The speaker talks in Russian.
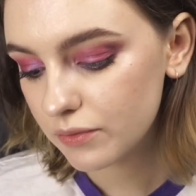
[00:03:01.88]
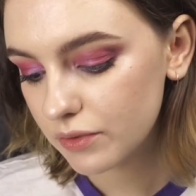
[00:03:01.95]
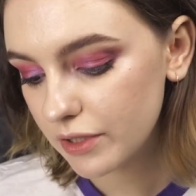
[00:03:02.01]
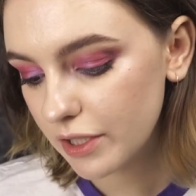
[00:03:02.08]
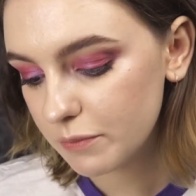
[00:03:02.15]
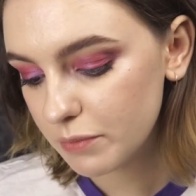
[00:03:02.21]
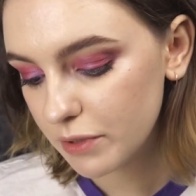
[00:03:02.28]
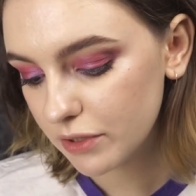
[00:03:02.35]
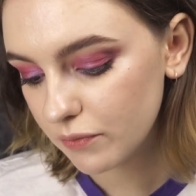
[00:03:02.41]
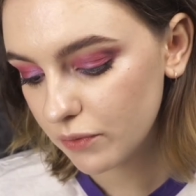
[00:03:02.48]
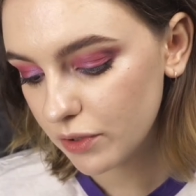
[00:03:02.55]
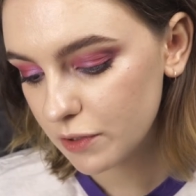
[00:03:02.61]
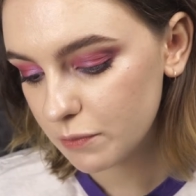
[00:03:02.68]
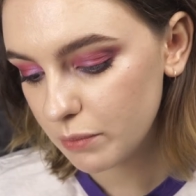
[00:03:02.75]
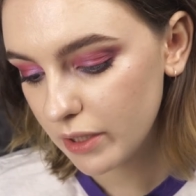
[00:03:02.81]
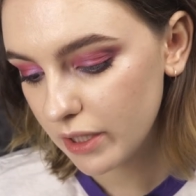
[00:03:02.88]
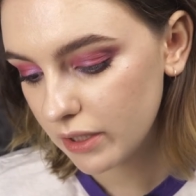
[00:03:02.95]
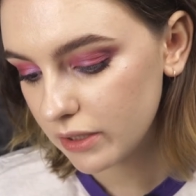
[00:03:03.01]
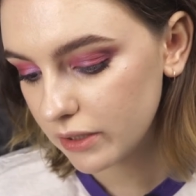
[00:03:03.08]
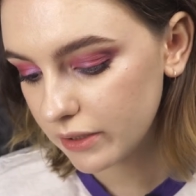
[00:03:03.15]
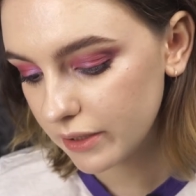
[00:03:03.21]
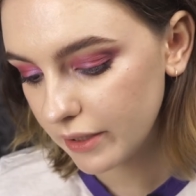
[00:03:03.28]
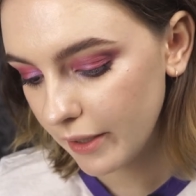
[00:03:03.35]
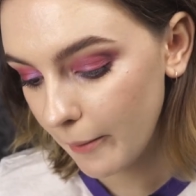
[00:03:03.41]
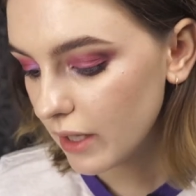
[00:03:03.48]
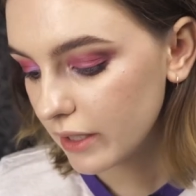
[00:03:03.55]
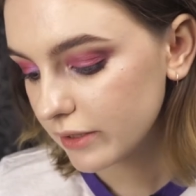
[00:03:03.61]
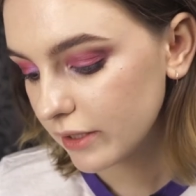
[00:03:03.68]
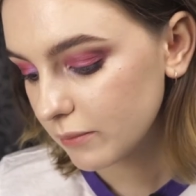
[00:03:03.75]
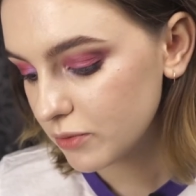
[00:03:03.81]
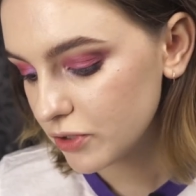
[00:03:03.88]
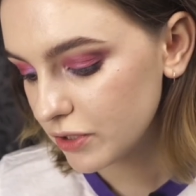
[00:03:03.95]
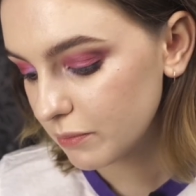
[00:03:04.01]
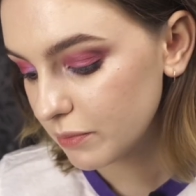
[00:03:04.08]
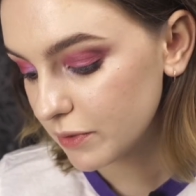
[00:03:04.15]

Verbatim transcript: узнать про твой распорядок дня. Как ты обычно